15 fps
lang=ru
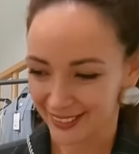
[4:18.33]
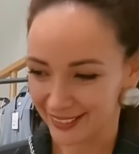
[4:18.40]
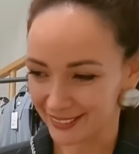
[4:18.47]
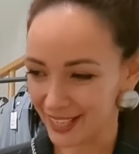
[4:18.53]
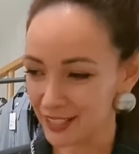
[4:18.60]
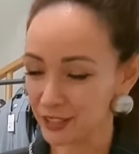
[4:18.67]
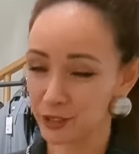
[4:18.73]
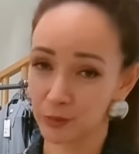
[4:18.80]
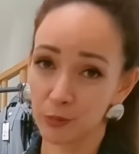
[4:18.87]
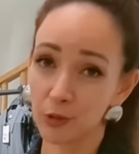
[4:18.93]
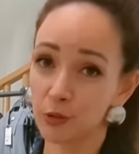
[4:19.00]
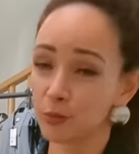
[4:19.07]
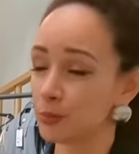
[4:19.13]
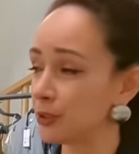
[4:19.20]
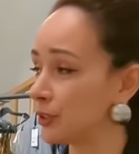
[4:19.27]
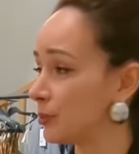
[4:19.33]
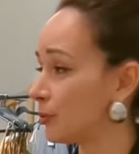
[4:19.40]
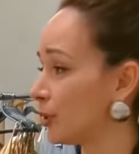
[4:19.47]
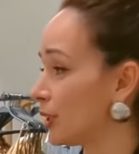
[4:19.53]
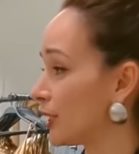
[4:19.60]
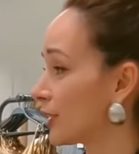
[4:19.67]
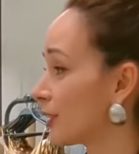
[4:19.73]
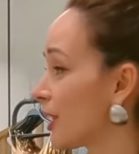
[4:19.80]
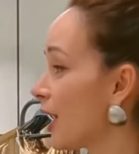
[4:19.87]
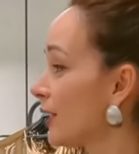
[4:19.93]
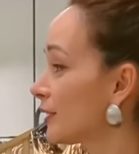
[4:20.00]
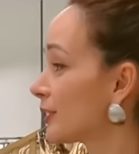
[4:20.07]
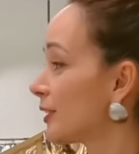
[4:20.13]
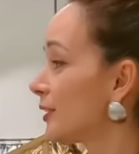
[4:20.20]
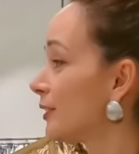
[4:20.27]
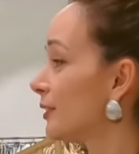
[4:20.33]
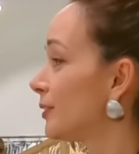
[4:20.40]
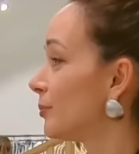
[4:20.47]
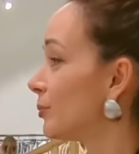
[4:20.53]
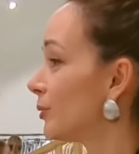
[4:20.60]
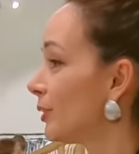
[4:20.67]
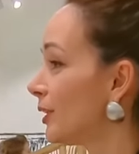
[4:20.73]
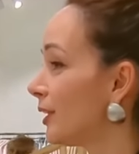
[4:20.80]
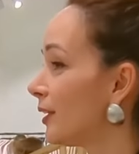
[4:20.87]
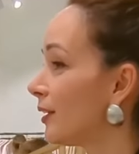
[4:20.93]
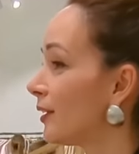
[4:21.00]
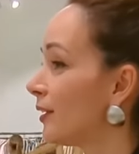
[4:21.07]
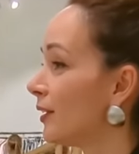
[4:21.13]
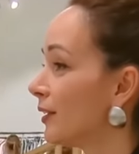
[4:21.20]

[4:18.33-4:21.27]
А так это могут быть и более гладкие, и более,